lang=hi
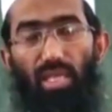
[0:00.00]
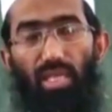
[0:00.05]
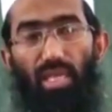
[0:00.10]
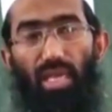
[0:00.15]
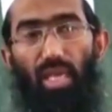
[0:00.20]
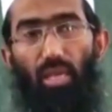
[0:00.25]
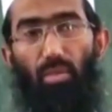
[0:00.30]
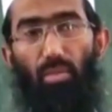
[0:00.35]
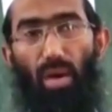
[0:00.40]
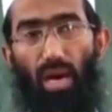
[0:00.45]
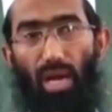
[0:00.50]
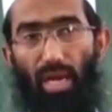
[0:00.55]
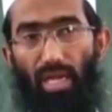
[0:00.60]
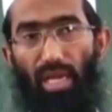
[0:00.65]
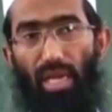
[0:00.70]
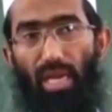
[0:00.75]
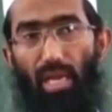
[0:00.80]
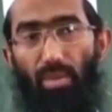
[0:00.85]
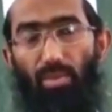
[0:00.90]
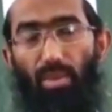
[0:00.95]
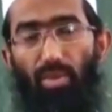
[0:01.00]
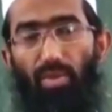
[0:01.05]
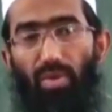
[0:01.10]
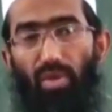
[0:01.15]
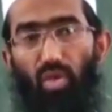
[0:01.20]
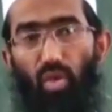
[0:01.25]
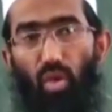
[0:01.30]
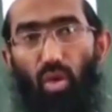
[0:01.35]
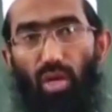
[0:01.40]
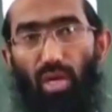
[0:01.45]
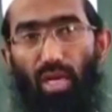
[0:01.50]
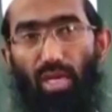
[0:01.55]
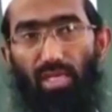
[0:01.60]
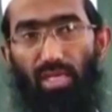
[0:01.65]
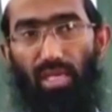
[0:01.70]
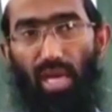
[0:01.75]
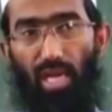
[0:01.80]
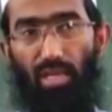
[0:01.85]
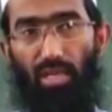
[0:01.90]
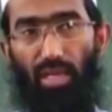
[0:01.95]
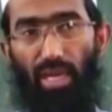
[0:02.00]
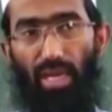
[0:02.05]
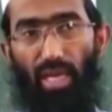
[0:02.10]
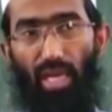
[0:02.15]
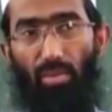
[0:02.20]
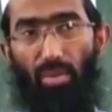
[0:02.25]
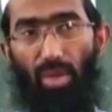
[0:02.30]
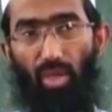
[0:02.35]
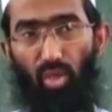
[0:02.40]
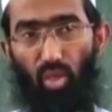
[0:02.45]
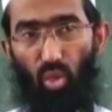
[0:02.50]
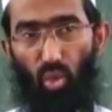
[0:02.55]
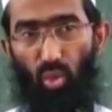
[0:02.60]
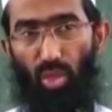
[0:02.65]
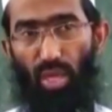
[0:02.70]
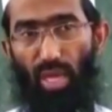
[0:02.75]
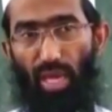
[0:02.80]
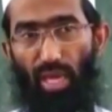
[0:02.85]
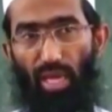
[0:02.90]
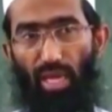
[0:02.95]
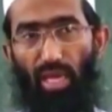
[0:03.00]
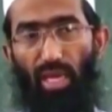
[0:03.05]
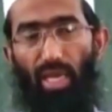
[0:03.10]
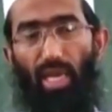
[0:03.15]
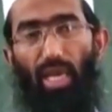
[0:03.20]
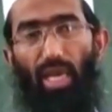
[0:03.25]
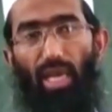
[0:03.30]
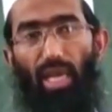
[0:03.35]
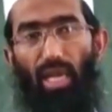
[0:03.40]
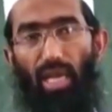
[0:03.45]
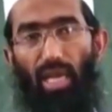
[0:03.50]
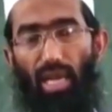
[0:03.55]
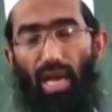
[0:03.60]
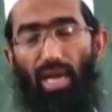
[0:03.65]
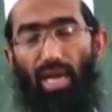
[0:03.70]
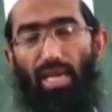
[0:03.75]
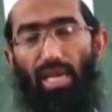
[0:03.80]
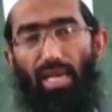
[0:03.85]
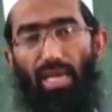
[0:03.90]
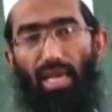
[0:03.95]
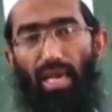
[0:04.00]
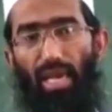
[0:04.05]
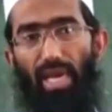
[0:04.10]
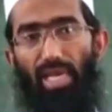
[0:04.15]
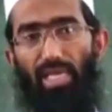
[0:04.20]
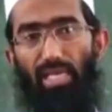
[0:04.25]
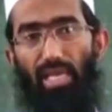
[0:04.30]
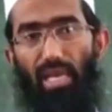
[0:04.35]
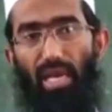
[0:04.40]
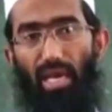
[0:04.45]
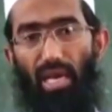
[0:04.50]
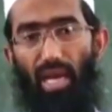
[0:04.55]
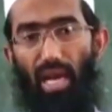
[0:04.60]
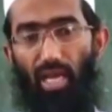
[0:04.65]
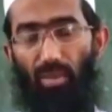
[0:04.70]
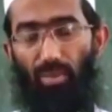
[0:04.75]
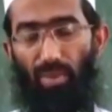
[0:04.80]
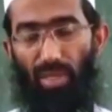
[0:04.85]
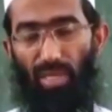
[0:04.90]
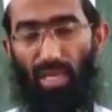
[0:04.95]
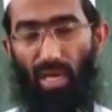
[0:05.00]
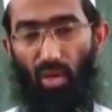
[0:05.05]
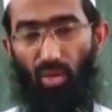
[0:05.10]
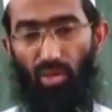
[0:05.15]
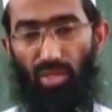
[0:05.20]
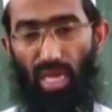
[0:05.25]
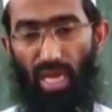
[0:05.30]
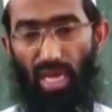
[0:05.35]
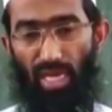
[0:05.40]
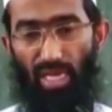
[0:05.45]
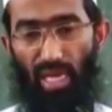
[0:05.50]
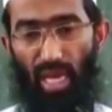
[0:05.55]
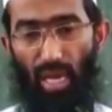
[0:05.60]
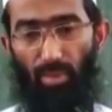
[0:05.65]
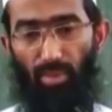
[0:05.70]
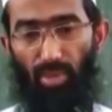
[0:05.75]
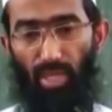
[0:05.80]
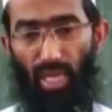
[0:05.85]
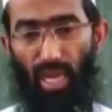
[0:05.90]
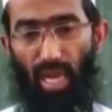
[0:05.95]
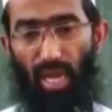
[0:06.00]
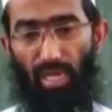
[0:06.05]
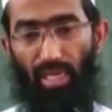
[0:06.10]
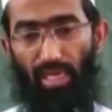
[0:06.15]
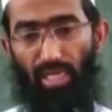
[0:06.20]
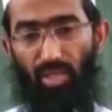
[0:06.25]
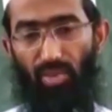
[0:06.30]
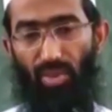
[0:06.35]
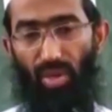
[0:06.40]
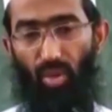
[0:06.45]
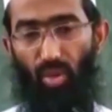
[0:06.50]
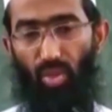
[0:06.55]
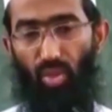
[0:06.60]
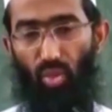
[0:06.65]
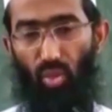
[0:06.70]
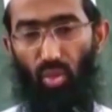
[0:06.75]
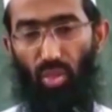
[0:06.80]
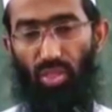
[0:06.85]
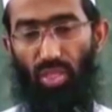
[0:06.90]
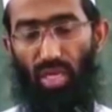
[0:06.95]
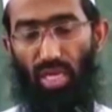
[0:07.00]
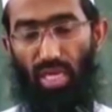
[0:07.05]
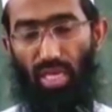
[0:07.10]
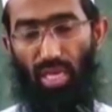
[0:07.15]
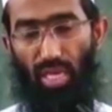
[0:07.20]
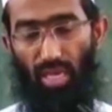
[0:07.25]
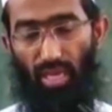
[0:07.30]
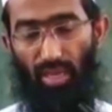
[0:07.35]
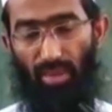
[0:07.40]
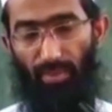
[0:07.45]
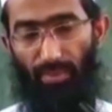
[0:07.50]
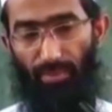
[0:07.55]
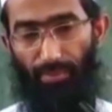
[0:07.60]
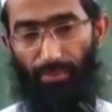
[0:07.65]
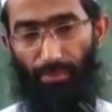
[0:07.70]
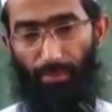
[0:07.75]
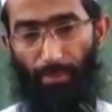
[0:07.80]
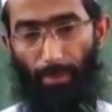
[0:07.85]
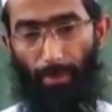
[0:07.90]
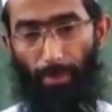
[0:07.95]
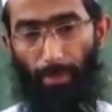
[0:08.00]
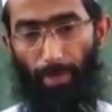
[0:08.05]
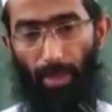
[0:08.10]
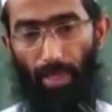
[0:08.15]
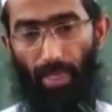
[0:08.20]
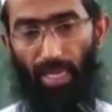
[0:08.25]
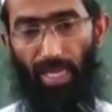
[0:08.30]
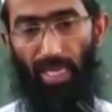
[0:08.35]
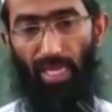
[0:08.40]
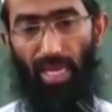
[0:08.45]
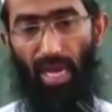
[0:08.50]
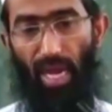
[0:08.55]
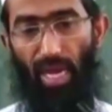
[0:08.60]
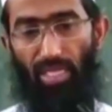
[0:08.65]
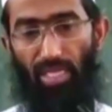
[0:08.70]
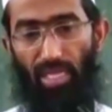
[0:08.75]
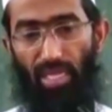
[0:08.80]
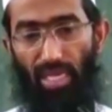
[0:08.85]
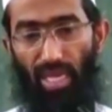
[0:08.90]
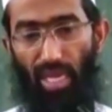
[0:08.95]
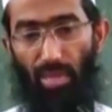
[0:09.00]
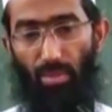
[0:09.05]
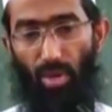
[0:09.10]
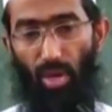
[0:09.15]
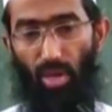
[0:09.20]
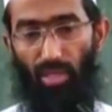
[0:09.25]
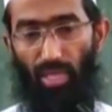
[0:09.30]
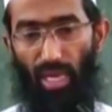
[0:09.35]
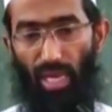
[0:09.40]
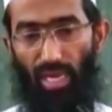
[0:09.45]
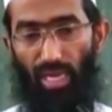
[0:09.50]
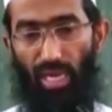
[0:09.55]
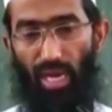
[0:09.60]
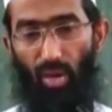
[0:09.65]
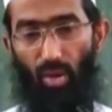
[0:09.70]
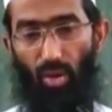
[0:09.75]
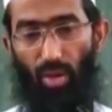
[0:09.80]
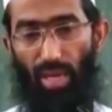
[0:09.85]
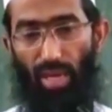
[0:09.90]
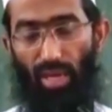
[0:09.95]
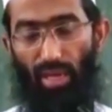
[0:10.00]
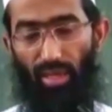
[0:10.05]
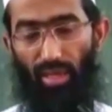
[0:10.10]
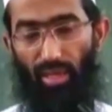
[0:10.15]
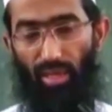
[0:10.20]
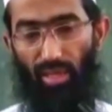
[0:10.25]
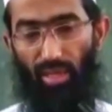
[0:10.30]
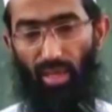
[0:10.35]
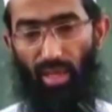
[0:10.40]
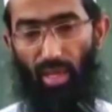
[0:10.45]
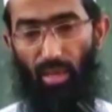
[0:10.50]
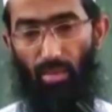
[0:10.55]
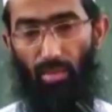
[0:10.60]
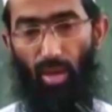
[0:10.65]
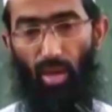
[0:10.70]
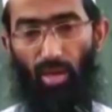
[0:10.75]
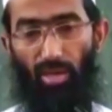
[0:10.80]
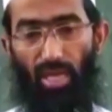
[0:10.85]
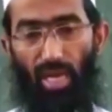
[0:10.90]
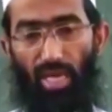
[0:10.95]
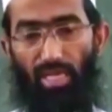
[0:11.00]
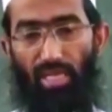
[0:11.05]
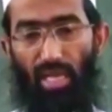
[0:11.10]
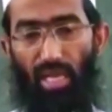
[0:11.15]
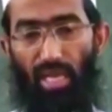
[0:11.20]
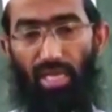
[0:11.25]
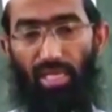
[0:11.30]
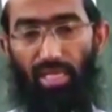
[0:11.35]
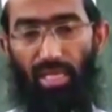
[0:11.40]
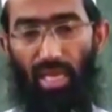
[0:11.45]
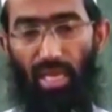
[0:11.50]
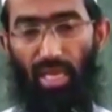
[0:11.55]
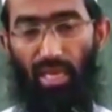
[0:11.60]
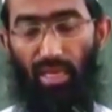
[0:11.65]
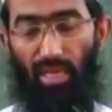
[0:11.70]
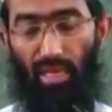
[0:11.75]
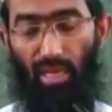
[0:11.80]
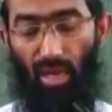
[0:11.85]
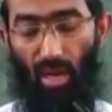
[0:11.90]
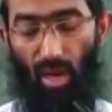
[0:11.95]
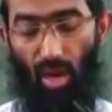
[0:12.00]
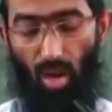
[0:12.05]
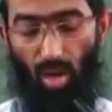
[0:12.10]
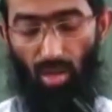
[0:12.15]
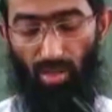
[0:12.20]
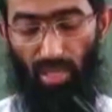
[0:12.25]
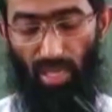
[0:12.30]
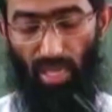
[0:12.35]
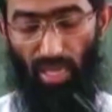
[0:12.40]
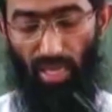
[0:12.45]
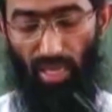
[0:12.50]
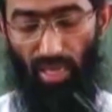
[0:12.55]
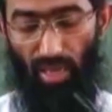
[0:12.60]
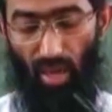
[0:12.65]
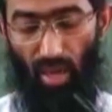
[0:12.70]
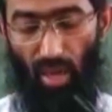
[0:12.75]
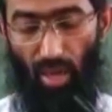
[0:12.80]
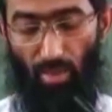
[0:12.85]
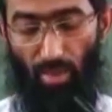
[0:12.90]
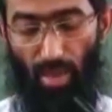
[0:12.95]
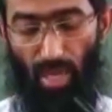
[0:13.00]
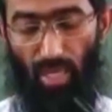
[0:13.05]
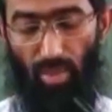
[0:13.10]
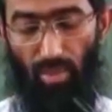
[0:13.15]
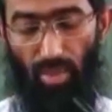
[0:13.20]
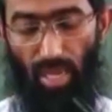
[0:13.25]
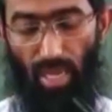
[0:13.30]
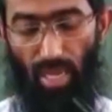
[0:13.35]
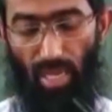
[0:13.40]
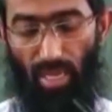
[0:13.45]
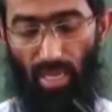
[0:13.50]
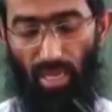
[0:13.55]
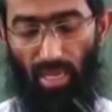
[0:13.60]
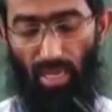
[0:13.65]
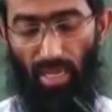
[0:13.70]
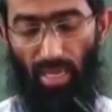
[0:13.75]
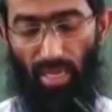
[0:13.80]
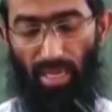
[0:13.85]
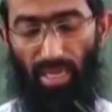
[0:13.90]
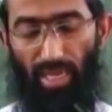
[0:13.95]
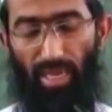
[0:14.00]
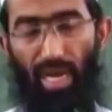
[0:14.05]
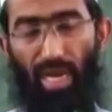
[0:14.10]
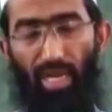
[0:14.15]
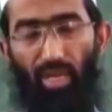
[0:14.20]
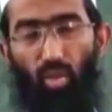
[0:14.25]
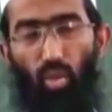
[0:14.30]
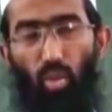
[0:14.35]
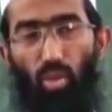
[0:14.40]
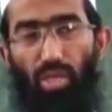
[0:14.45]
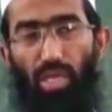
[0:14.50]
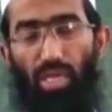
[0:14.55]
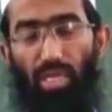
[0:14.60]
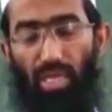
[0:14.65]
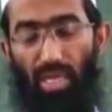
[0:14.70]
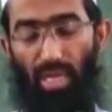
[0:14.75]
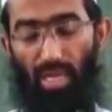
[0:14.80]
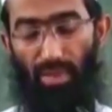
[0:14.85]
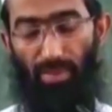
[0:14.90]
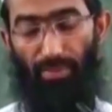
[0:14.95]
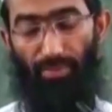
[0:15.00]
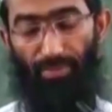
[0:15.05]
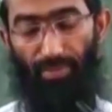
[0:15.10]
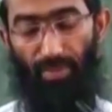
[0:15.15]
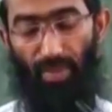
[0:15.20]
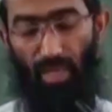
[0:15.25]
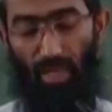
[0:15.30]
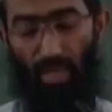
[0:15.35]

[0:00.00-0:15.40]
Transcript: ज़िंदगी भर के लिए बीवी शोर का साथ रहना मकसूद है इल्ला ये कि ऐसे हालात पैदा हो जाएं कि अब तलाक के सिवा कोई सूरत नहीं है लेकिन आज निकाह बहुत हल्का हो गया है बहुत आसानी से औरतें और मर्द भी निकाह तोड़ देते हैं